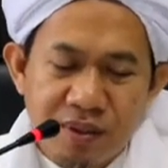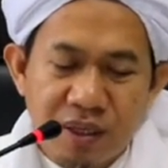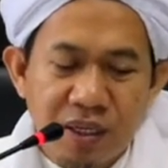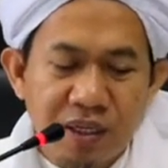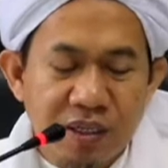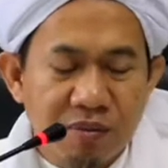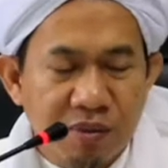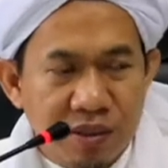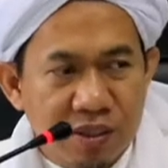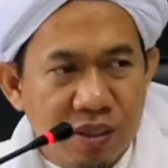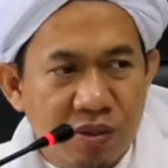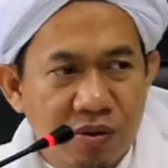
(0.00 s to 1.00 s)
Jadi kita
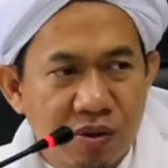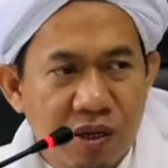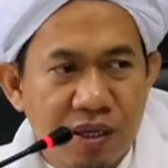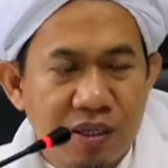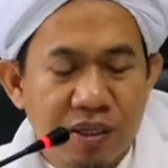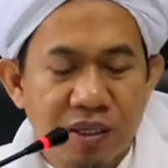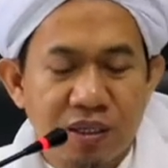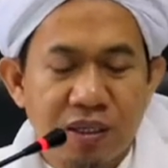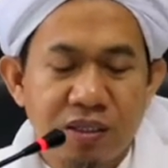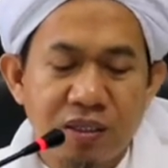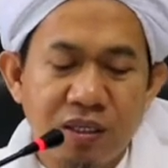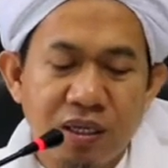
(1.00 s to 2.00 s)
baca Quran,
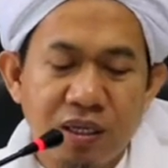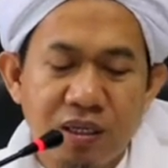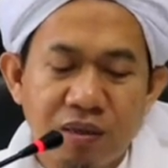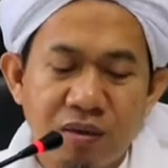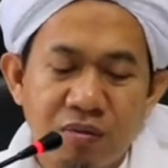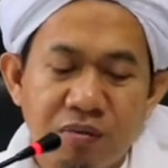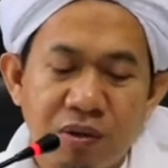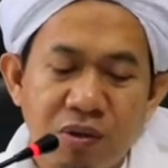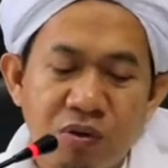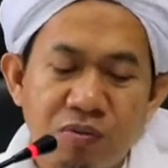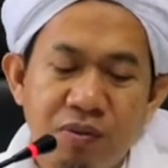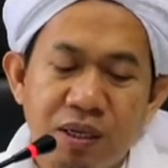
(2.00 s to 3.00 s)
kita sedang
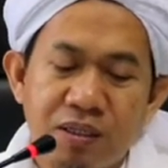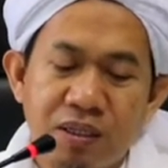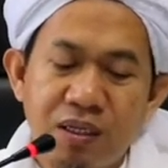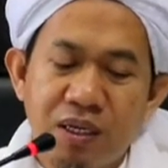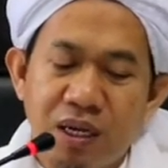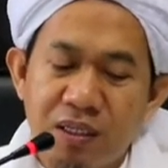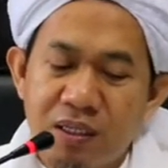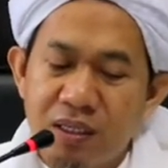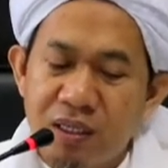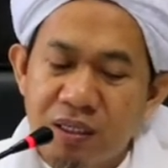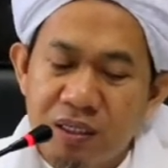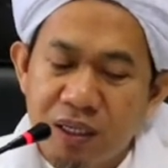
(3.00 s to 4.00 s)
mengobati
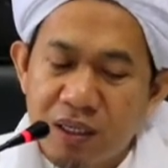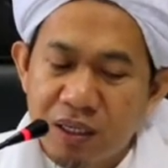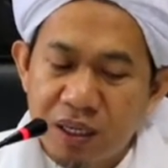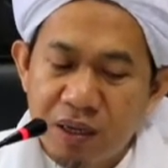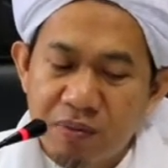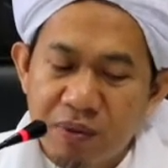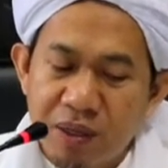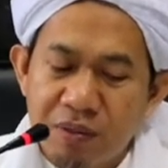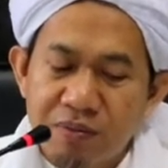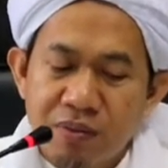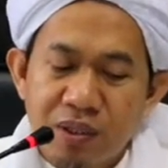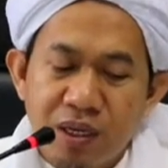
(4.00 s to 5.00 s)
hati kita.
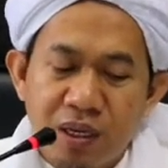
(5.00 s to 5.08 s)
Kenapa?